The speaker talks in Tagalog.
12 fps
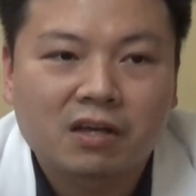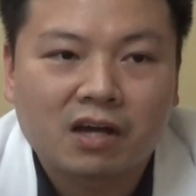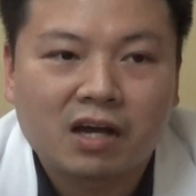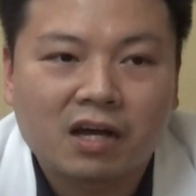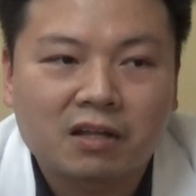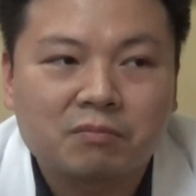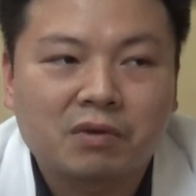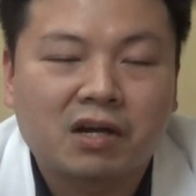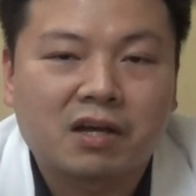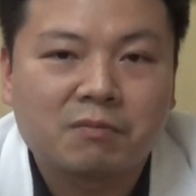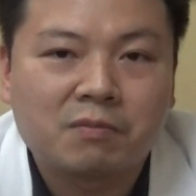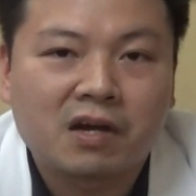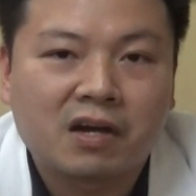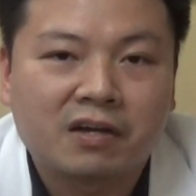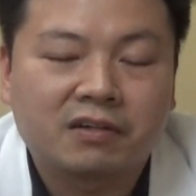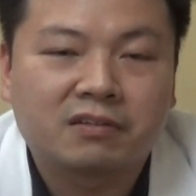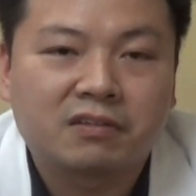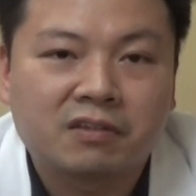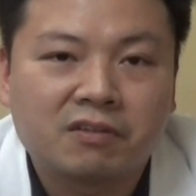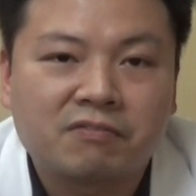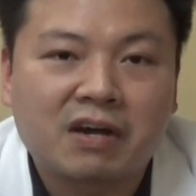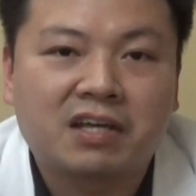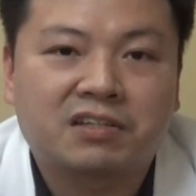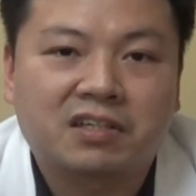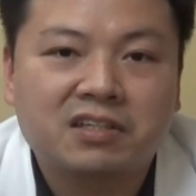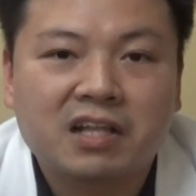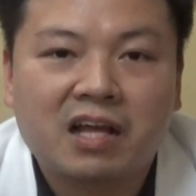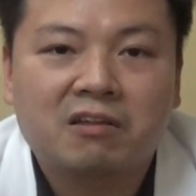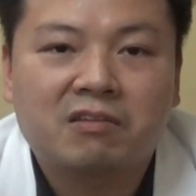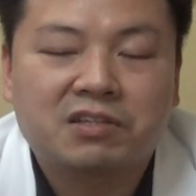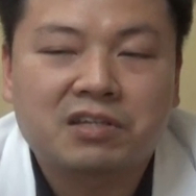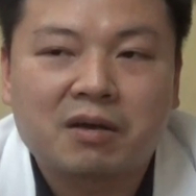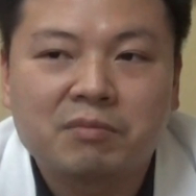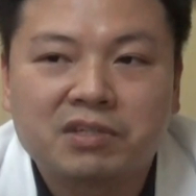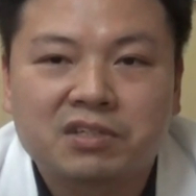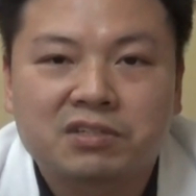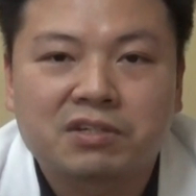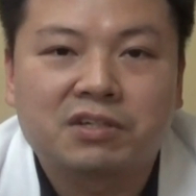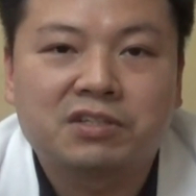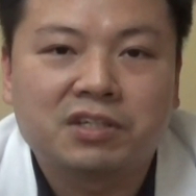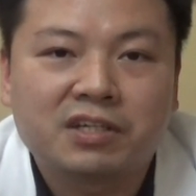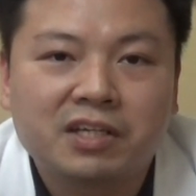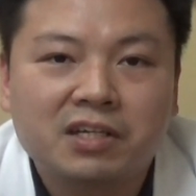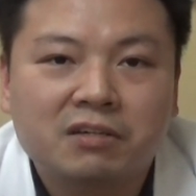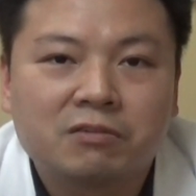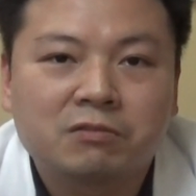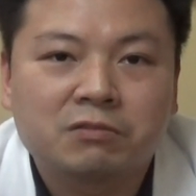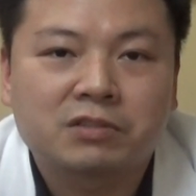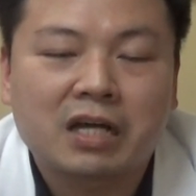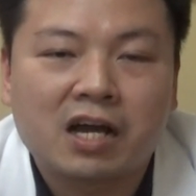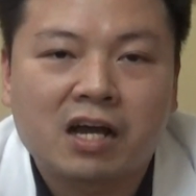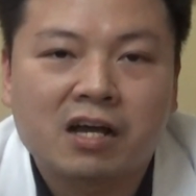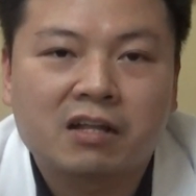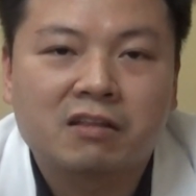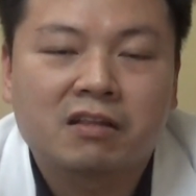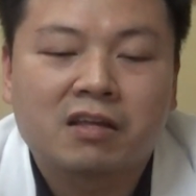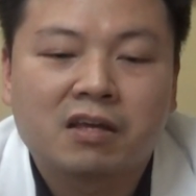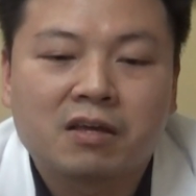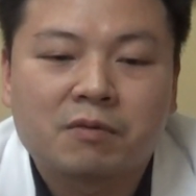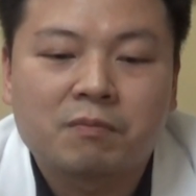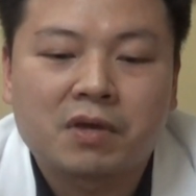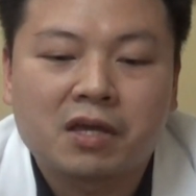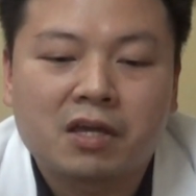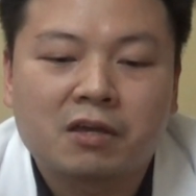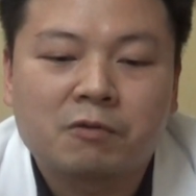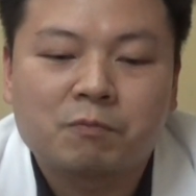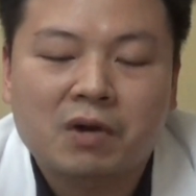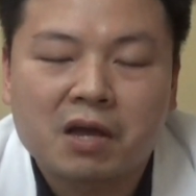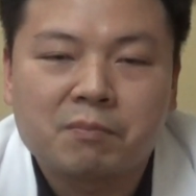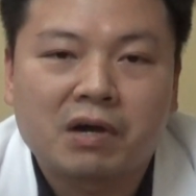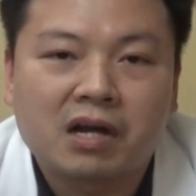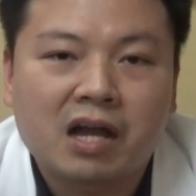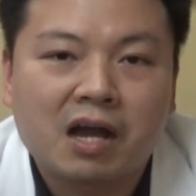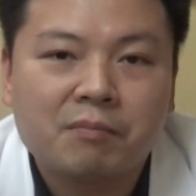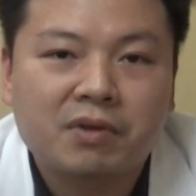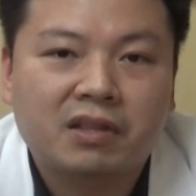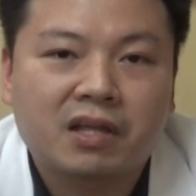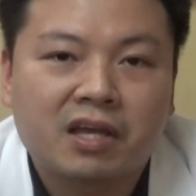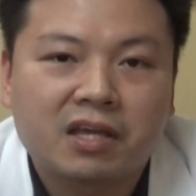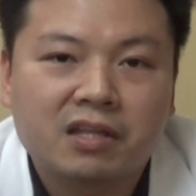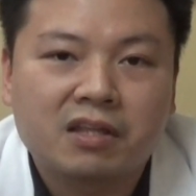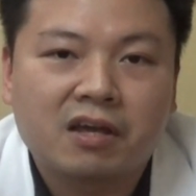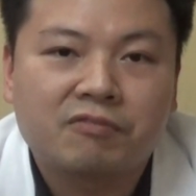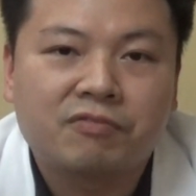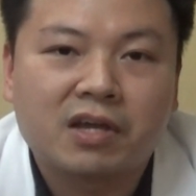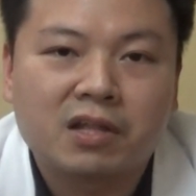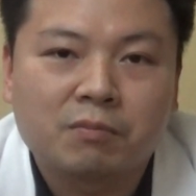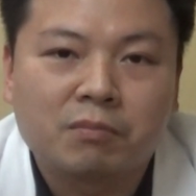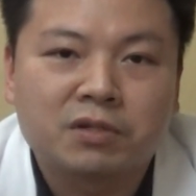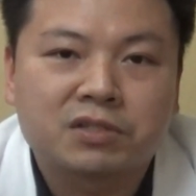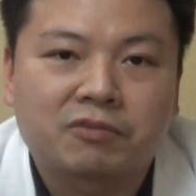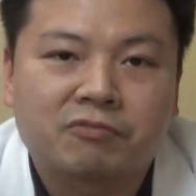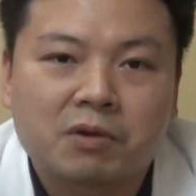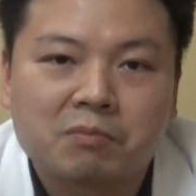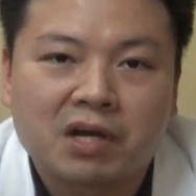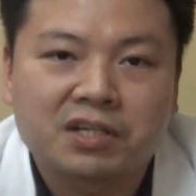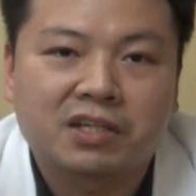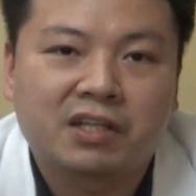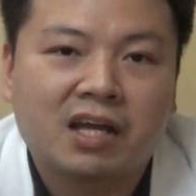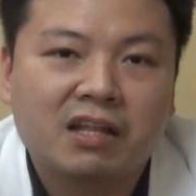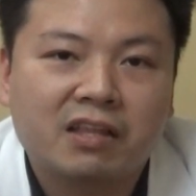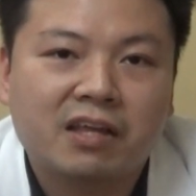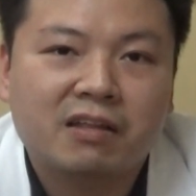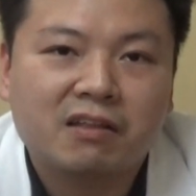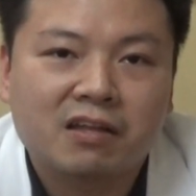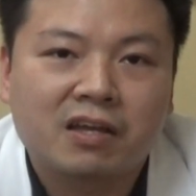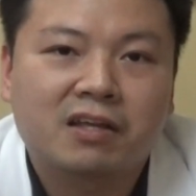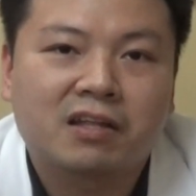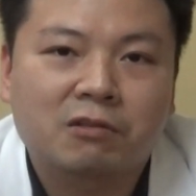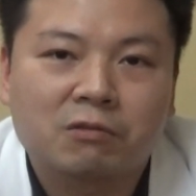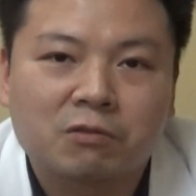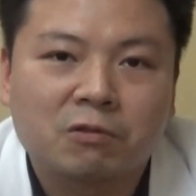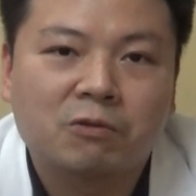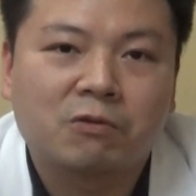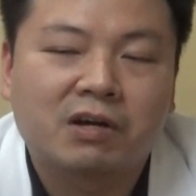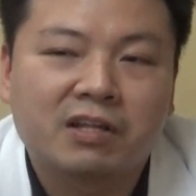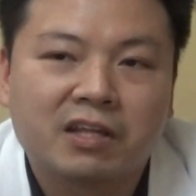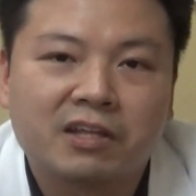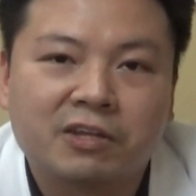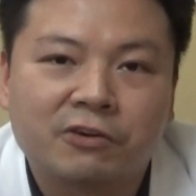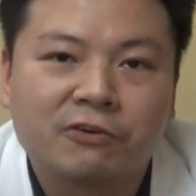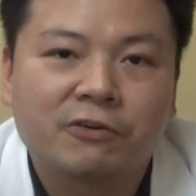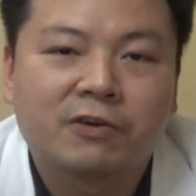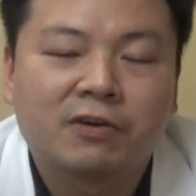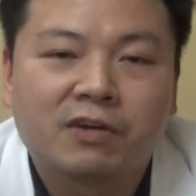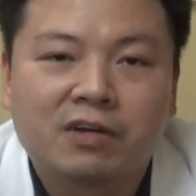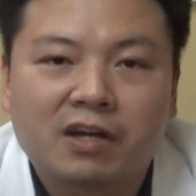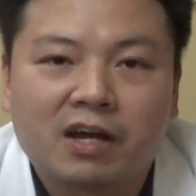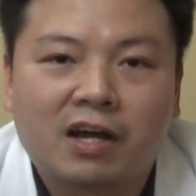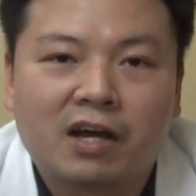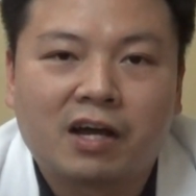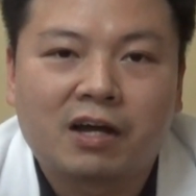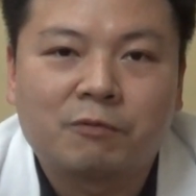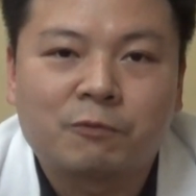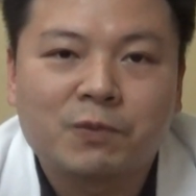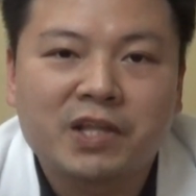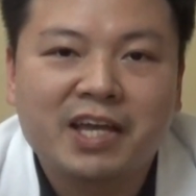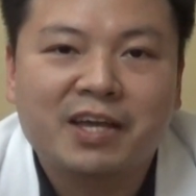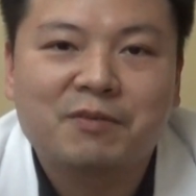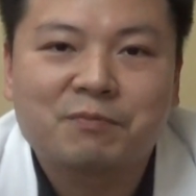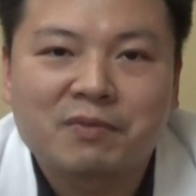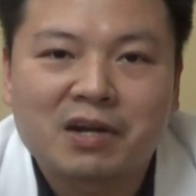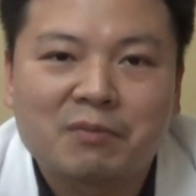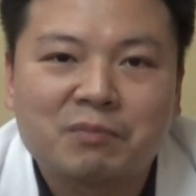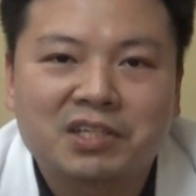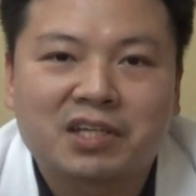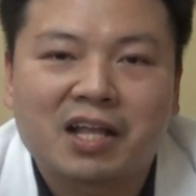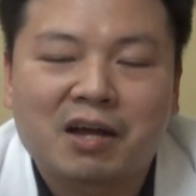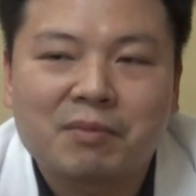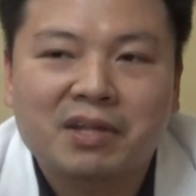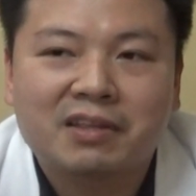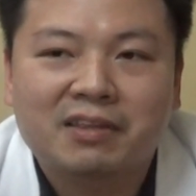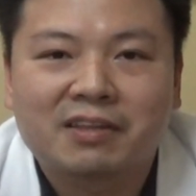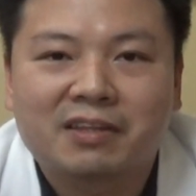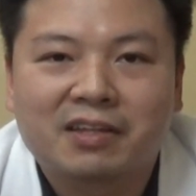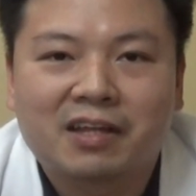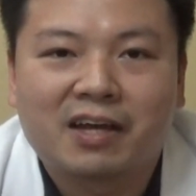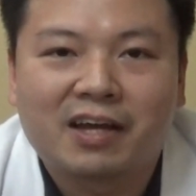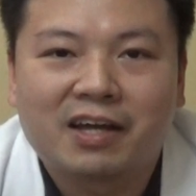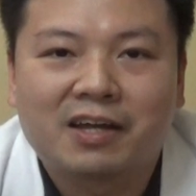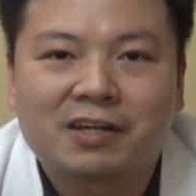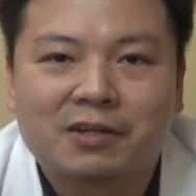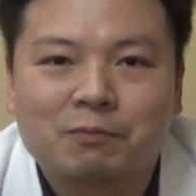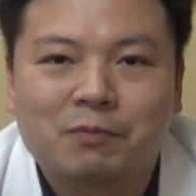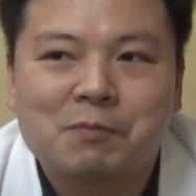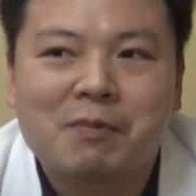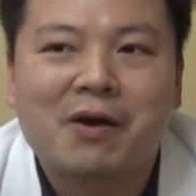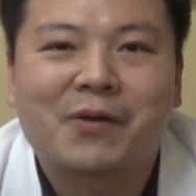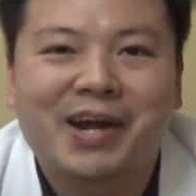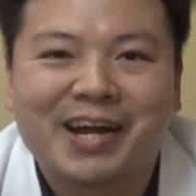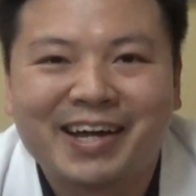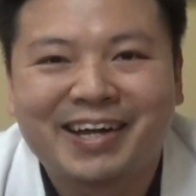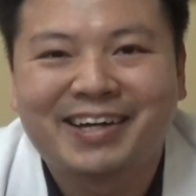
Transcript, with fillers: at mga ibang devices, lalo na sa amin sa surgery kung saan may yung mga ibang gamit ay hindi available sa farmasya natin ay natutulungan ninyo. Uh, muli, Maraming salamat. Ah, more power.